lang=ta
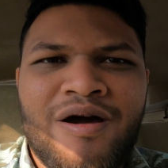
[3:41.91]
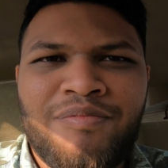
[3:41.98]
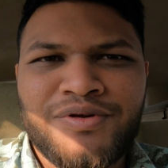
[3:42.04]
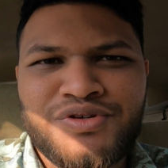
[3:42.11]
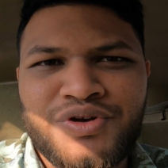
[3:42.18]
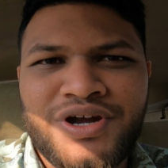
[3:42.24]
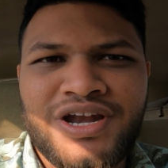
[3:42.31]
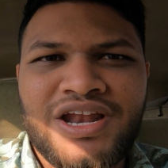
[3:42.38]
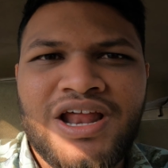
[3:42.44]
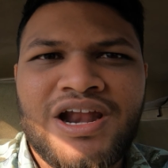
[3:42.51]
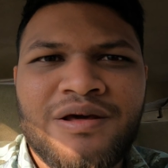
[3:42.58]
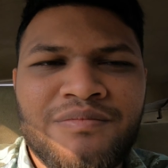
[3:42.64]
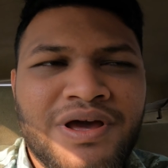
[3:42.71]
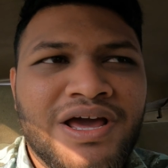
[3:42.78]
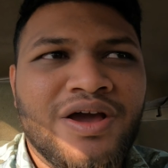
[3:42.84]

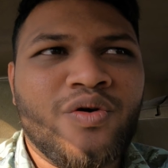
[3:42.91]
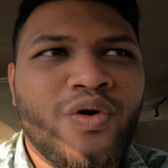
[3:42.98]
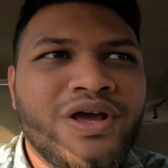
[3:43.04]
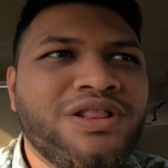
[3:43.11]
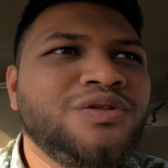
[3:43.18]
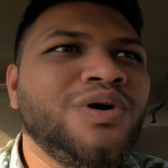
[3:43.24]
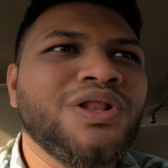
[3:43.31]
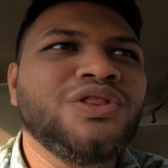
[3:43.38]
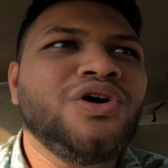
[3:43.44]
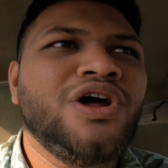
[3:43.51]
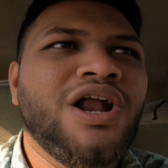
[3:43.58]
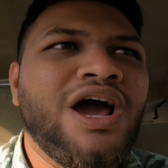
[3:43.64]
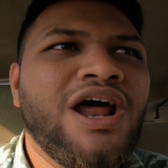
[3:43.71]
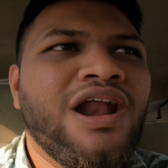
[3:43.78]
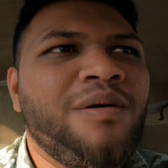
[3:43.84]
ஆப்பர்ச்சுனிட்டிலாம் நம்ம கொய்த்
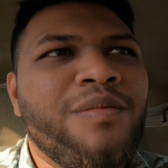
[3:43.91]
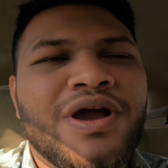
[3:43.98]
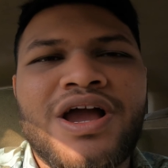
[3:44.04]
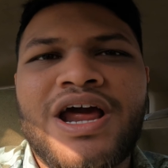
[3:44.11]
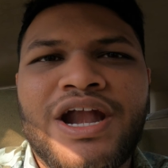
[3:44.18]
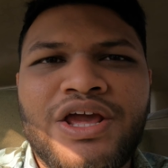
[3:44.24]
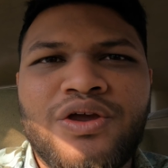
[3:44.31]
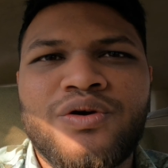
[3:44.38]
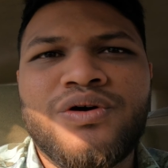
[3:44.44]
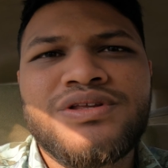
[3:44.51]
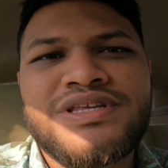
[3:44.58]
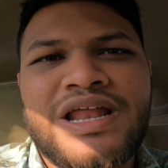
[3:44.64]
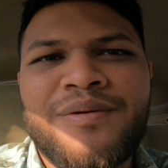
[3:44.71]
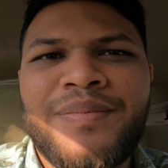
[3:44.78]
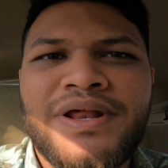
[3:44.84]
வந்தோம்னா நமக்கு கிடைக்கும்
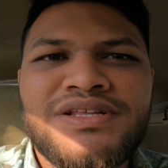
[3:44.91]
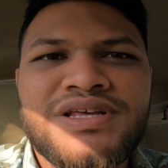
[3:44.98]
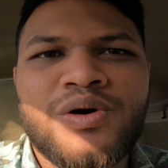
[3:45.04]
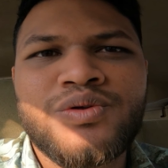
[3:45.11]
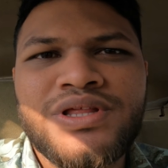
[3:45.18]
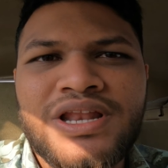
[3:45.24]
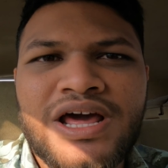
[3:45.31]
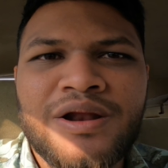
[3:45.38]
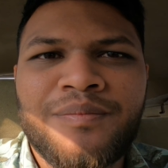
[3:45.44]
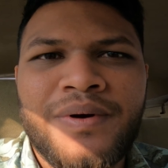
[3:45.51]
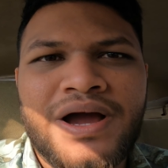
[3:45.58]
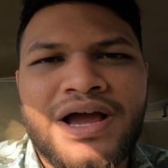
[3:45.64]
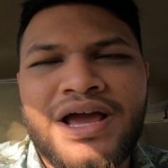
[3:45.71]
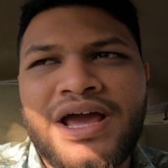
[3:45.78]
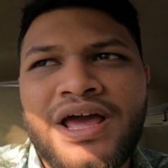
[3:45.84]
சில பேர் சவுதியில்
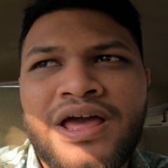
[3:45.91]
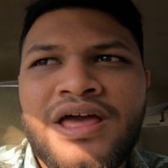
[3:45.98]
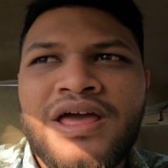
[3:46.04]
இருப்பாங்க